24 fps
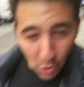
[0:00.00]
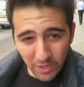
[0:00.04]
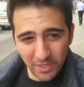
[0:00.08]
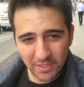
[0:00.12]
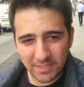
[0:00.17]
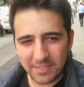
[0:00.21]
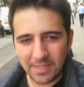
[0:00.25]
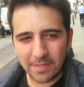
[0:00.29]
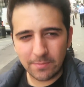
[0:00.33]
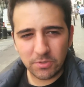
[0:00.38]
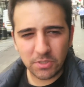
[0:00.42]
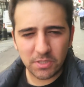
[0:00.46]

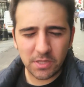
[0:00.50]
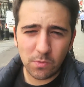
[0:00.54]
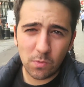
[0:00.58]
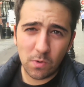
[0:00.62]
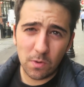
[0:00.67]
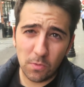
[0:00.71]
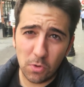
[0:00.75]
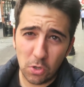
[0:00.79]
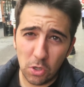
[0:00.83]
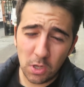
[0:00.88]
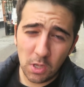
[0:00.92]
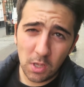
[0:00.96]
Hoy estamos de
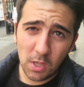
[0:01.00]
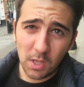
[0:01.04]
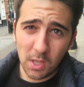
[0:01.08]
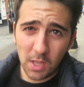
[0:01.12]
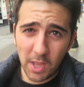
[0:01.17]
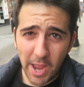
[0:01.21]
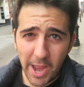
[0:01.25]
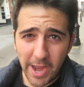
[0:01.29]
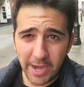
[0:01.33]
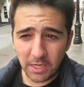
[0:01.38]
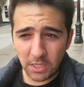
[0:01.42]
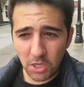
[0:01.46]
nuevo
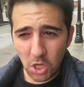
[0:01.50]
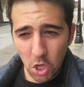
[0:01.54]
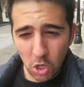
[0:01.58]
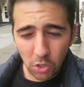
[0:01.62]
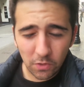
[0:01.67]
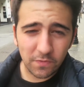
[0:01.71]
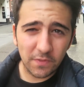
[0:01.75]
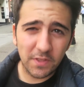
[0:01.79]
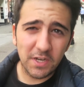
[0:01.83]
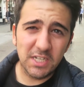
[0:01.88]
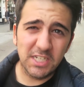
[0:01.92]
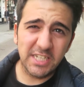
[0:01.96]
en
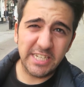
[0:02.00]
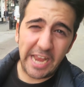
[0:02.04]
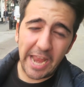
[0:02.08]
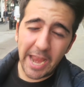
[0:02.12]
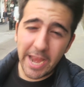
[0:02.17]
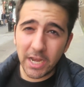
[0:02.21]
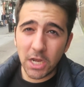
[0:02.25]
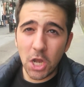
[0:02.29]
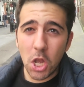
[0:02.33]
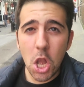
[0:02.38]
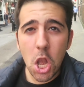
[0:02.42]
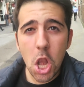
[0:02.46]
Londres,
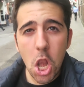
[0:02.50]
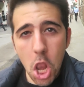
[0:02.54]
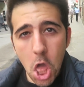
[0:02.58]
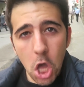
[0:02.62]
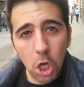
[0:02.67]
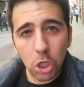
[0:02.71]
en